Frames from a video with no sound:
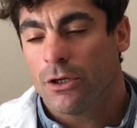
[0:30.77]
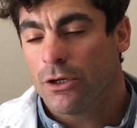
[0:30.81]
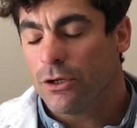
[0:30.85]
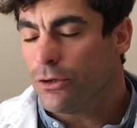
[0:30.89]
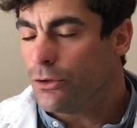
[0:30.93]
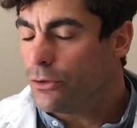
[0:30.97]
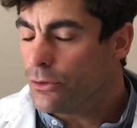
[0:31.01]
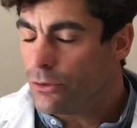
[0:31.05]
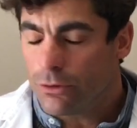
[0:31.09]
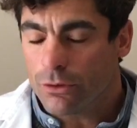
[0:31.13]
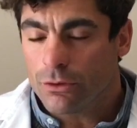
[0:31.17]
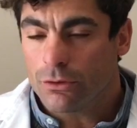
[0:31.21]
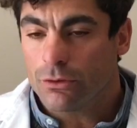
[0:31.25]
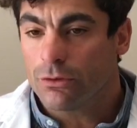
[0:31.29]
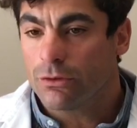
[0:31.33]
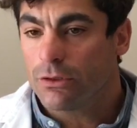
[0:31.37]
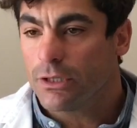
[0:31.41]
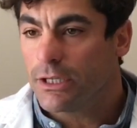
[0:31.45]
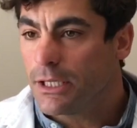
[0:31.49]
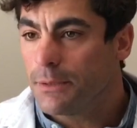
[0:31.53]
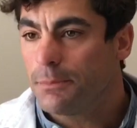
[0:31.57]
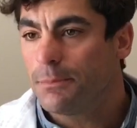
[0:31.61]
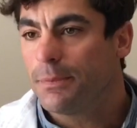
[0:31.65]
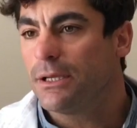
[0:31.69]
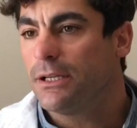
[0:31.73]
no
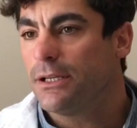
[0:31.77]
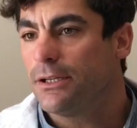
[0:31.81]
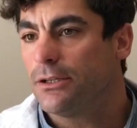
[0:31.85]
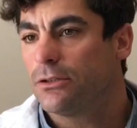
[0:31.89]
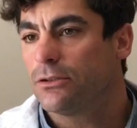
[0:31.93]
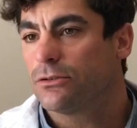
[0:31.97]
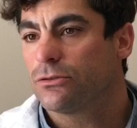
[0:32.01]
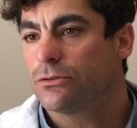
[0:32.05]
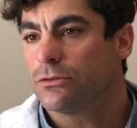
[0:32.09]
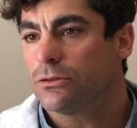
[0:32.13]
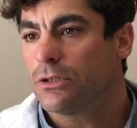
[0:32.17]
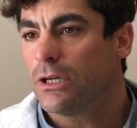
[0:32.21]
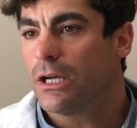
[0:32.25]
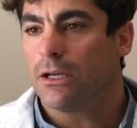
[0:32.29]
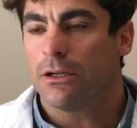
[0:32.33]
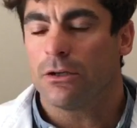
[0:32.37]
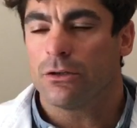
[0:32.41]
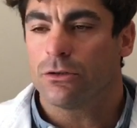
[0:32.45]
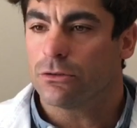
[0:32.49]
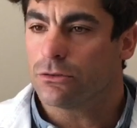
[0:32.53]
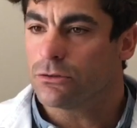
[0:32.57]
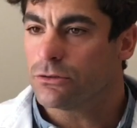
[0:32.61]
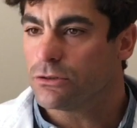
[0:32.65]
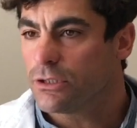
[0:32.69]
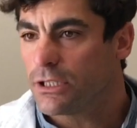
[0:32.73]
es peligroso, al
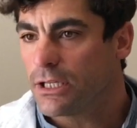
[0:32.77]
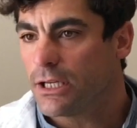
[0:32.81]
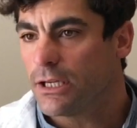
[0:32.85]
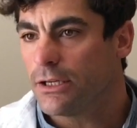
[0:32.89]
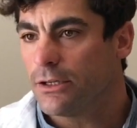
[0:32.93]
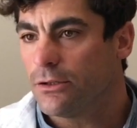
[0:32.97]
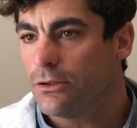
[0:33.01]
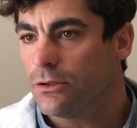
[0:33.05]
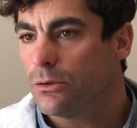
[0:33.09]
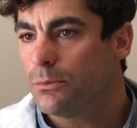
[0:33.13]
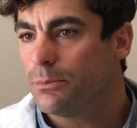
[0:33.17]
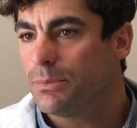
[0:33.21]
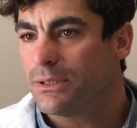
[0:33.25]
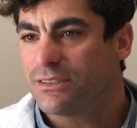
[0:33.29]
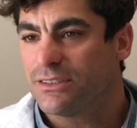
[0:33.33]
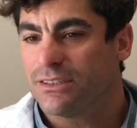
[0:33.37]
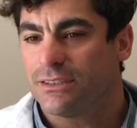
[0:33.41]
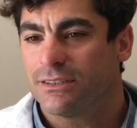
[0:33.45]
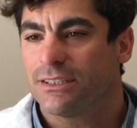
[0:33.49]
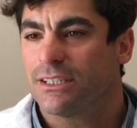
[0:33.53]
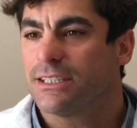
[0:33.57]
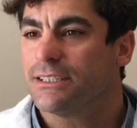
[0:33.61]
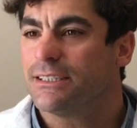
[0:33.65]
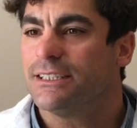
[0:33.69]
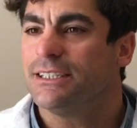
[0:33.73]
contrario, es un
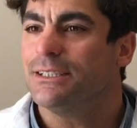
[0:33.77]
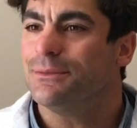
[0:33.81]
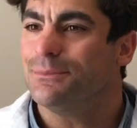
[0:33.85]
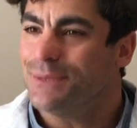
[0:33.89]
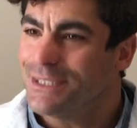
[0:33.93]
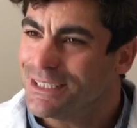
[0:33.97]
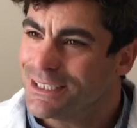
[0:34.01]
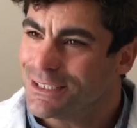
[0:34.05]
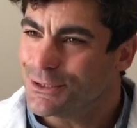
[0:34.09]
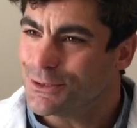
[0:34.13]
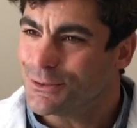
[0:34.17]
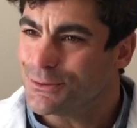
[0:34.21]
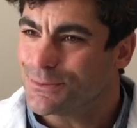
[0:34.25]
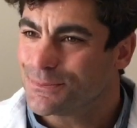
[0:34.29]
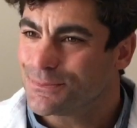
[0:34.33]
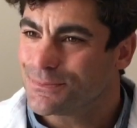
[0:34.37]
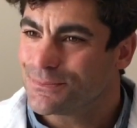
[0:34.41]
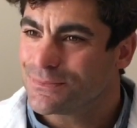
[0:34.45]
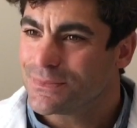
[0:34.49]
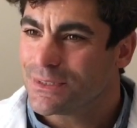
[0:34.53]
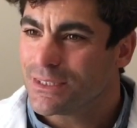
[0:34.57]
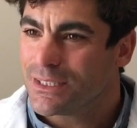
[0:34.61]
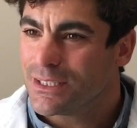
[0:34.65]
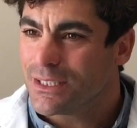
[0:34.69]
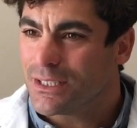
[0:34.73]
paciente que tiene miedo
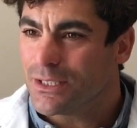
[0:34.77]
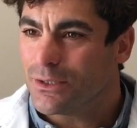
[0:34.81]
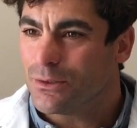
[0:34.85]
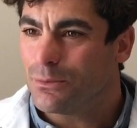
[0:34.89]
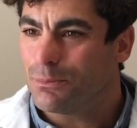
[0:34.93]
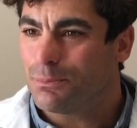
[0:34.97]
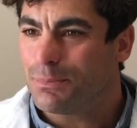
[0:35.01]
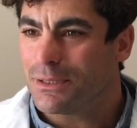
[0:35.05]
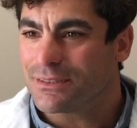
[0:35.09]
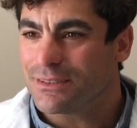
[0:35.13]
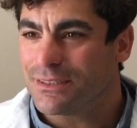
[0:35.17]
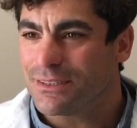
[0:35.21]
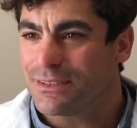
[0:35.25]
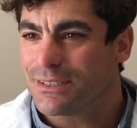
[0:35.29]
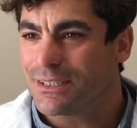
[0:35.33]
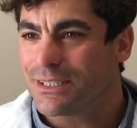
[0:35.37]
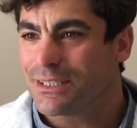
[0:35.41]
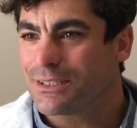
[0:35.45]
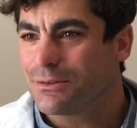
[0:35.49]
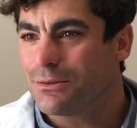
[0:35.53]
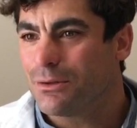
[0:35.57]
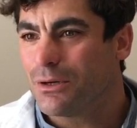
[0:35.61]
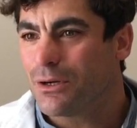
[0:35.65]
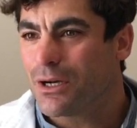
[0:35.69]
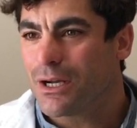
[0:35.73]
es un paciente que
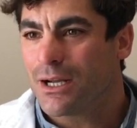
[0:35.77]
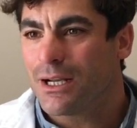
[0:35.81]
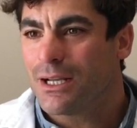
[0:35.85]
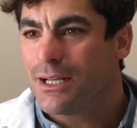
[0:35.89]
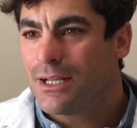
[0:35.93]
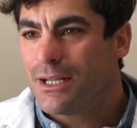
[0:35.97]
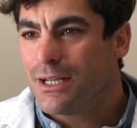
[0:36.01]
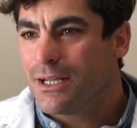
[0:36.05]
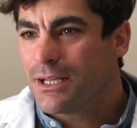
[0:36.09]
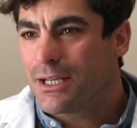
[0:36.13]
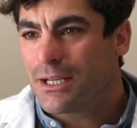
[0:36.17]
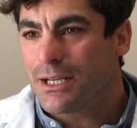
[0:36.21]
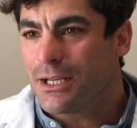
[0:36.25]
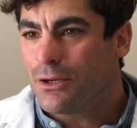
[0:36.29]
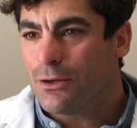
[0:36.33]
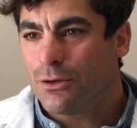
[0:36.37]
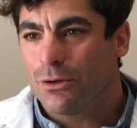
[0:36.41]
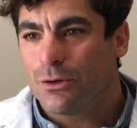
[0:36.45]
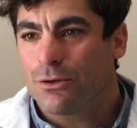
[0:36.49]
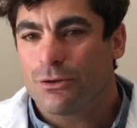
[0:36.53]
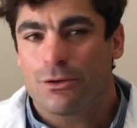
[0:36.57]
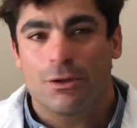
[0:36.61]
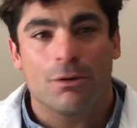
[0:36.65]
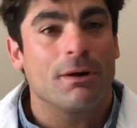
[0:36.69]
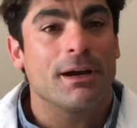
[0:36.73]
se va que
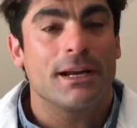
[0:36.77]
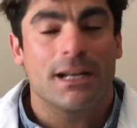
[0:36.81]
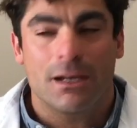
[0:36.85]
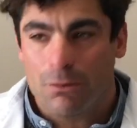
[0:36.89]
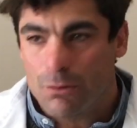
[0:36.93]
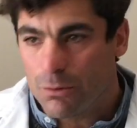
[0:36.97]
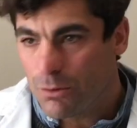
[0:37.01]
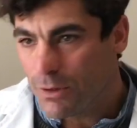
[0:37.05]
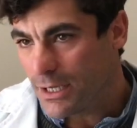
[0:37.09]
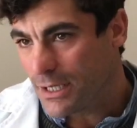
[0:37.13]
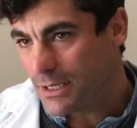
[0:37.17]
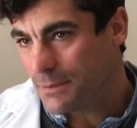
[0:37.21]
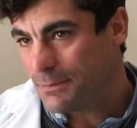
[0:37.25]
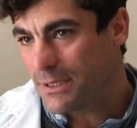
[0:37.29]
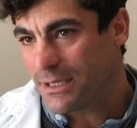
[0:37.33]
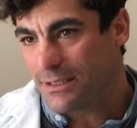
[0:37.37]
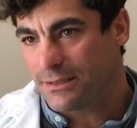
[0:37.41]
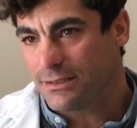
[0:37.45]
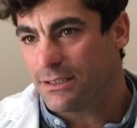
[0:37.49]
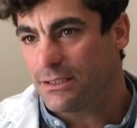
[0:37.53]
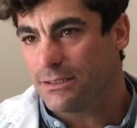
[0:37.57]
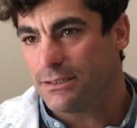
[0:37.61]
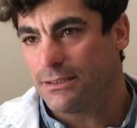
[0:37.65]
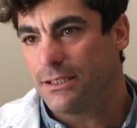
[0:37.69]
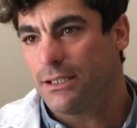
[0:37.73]
no te va a ir a buscar para
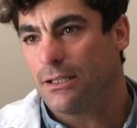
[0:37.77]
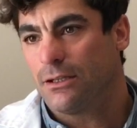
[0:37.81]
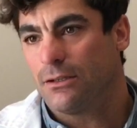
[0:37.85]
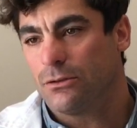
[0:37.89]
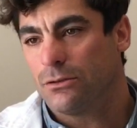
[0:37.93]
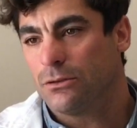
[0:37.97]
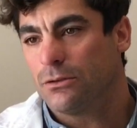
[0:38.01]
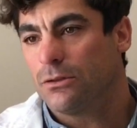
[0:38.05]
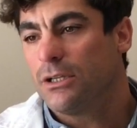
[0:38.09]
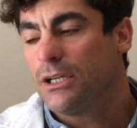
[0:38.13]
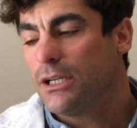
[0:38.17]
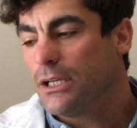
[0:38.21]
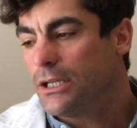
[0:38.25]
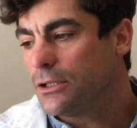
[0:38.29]
hacerte algo.